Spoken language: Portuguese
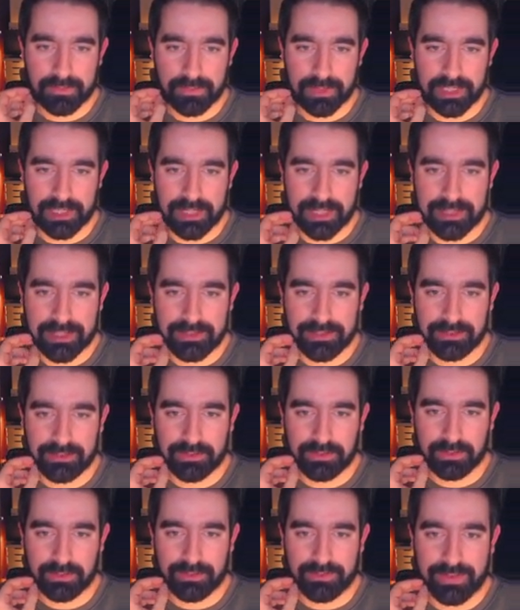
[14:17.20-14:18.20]
Grande
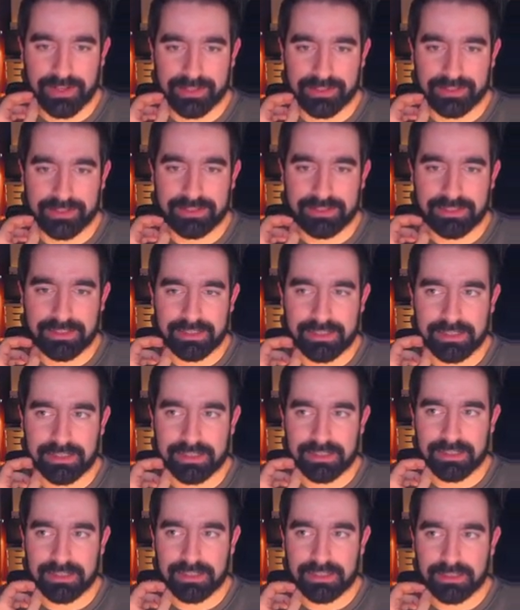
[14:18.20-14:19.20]
Enzo
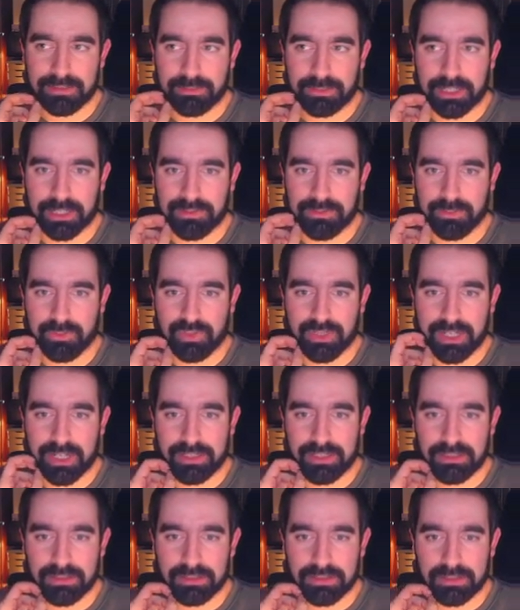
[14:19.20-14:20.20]
Fernandes. Bora, vamos jogar.
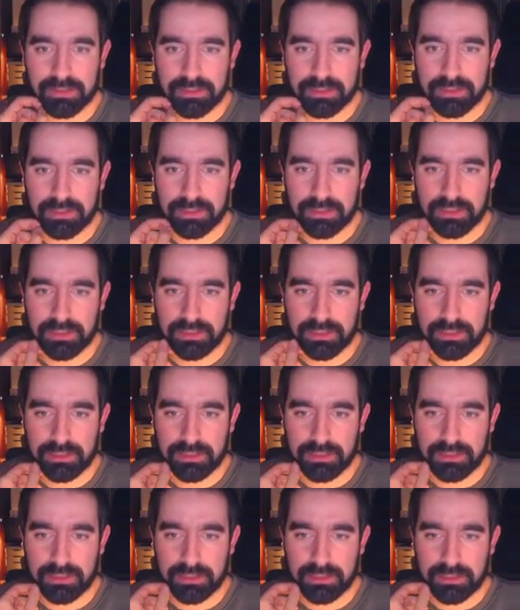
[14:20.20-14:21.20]

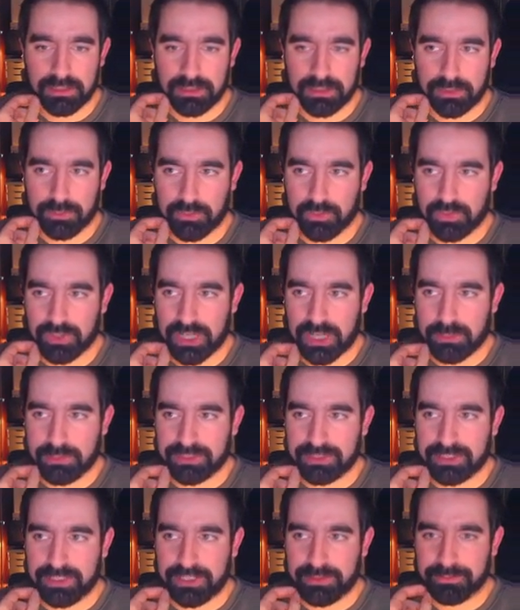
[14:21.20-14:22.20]
Vamos jogar,
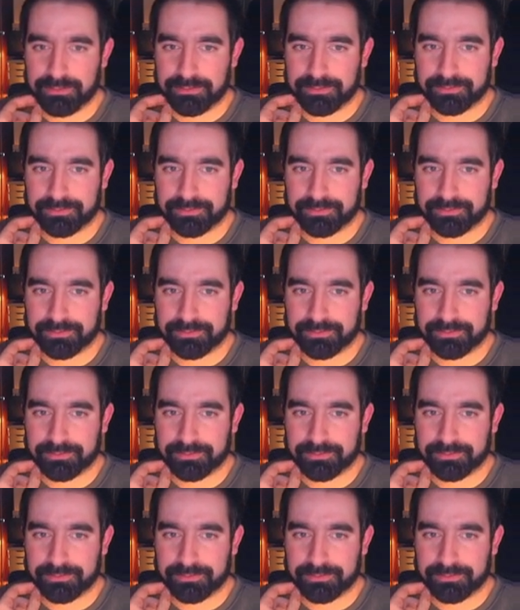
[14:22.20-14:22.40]
mas é.